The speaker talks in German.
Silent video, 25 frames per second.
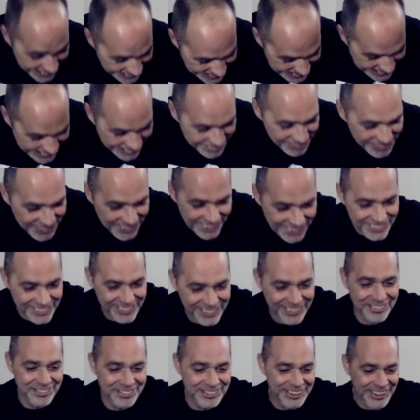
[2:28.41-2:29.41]
Jetzt gibt's was
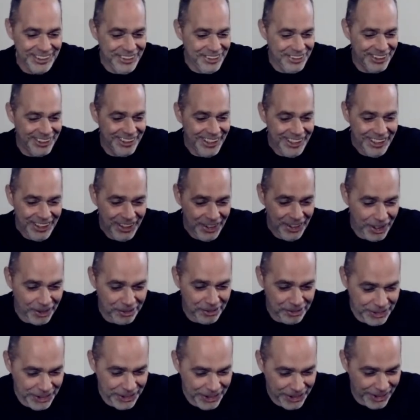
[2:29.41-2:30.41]
auf die,
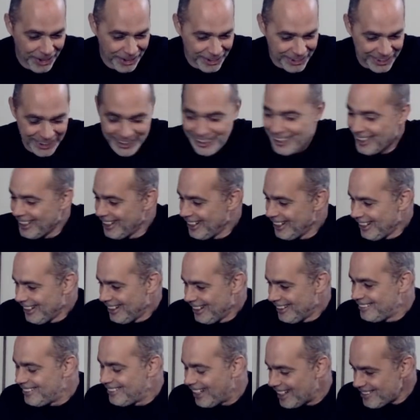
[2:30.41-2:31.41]
auf die Glocke.
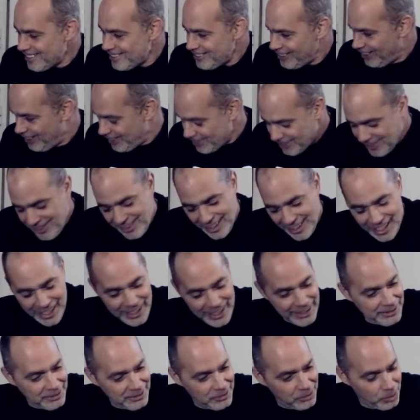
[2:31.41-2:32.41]
Das ist
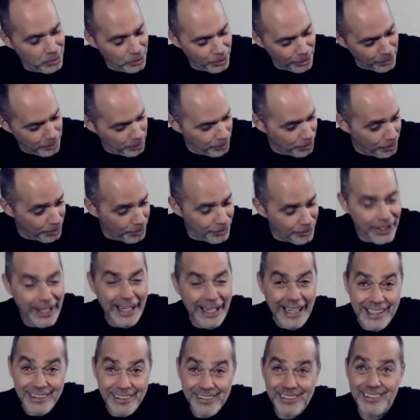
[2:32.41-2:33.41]
ein Turbo
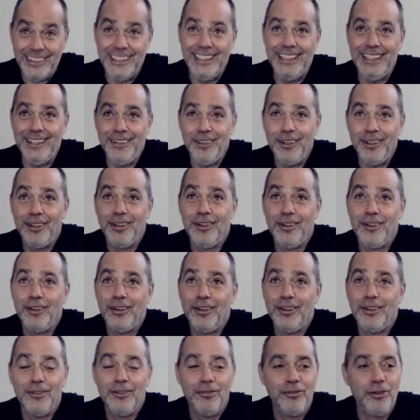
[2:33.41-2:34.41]
SE
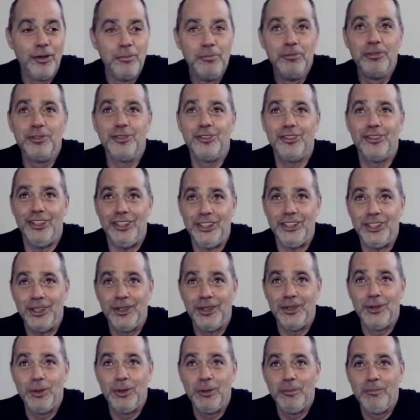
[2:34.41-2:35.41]
50.
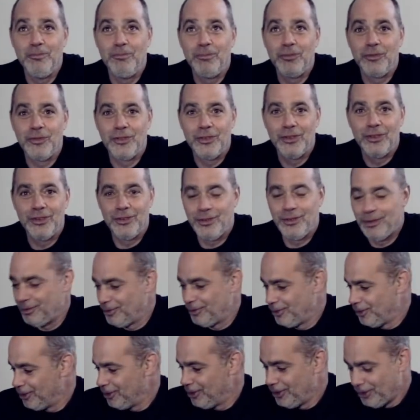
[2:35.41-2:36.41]
Turbo
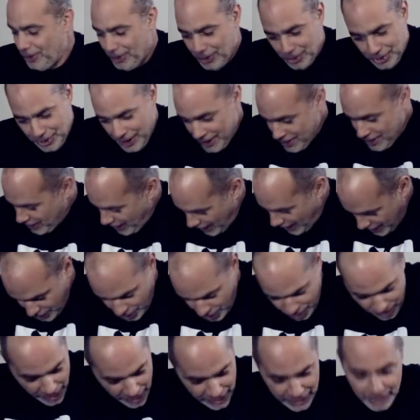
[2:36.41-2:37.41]
SE50. Kennt kein
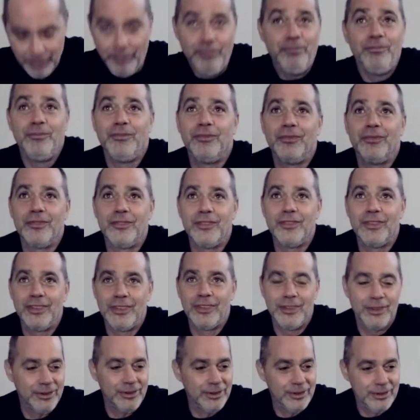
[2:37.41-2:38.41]
Schwein. Ja, kennen
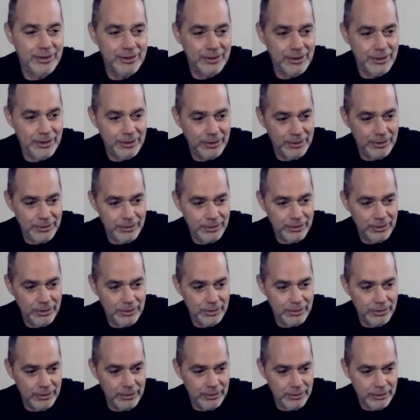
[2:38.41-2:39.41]
andere Leute vielleicht unter
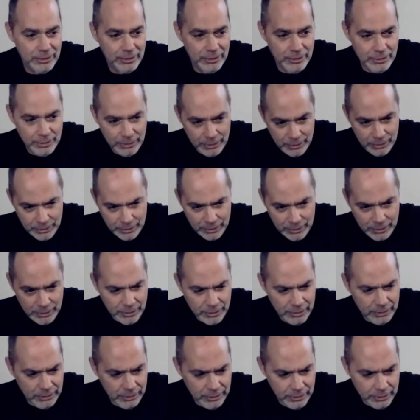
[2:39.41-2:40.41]
anderen Namen. Also ist
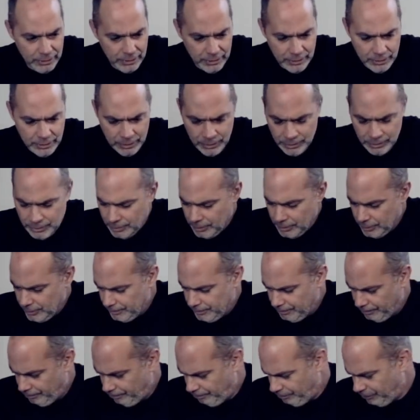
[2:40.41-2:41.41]
jetzt so ein, so ein
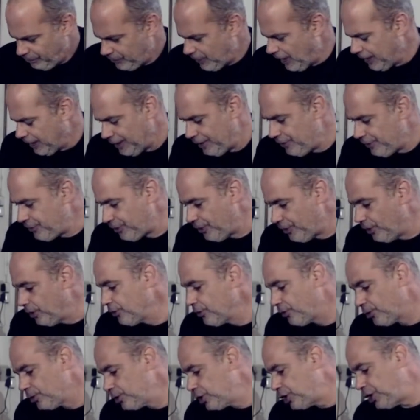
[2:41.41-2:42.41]
China-Fahrzeug. Das ist irgend
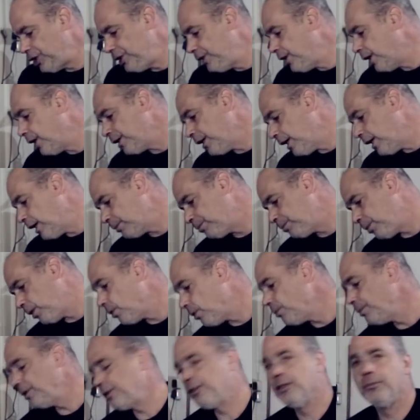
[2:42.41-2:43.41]
so ein
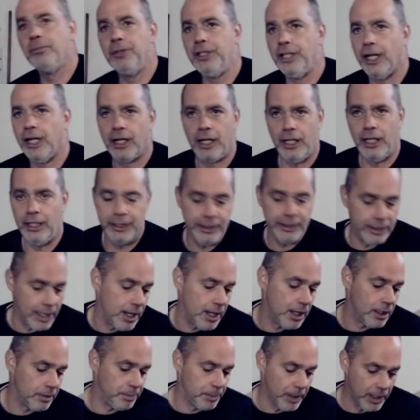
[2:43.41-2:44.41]
China-Nachbau mit genau. einem
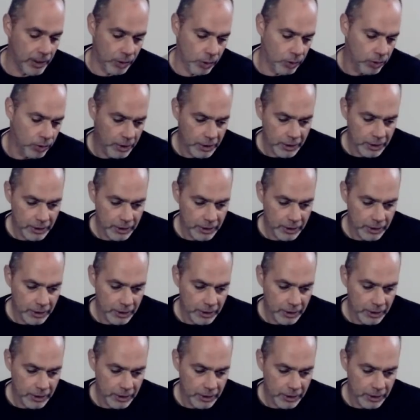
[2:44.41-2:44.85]
Minarelli-Nachbau.